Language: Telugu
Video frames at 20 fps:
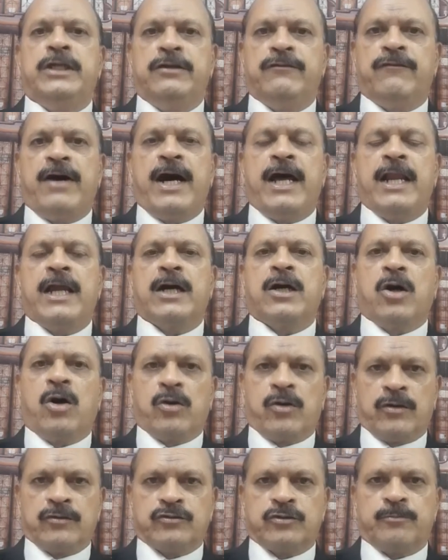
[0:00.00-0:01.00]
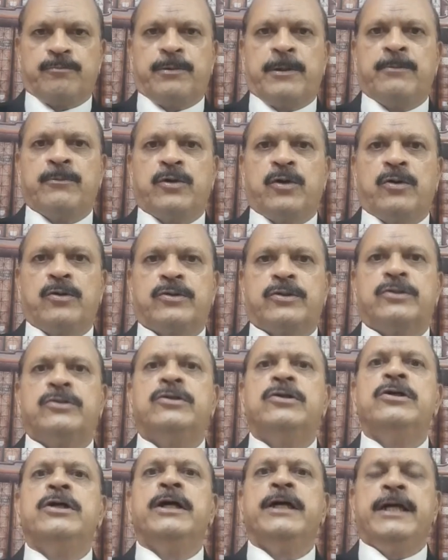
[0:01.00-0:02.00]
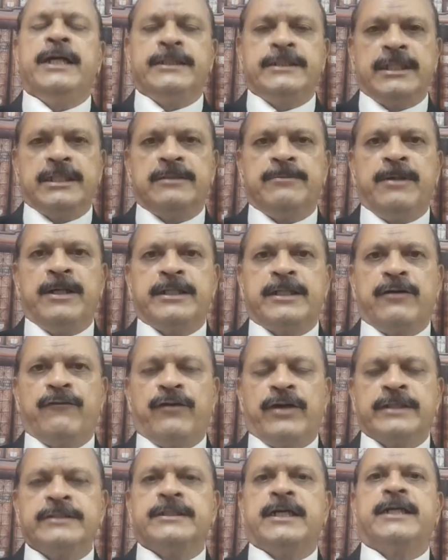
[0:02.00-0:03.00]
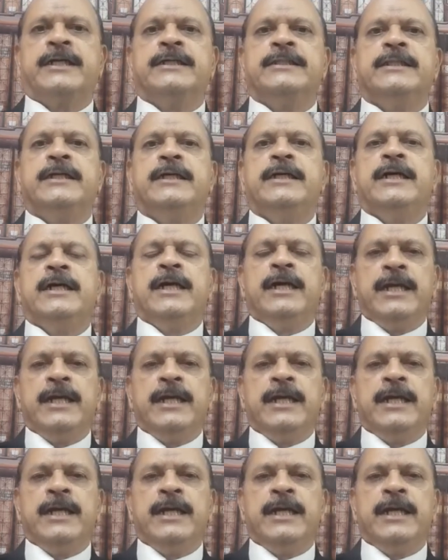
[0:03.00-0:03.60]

ఇవాళ గౌరవ సుప్రీంకోర్టు ఈ జడ్జిమెంట్ ఇవ్వడం జరిగింది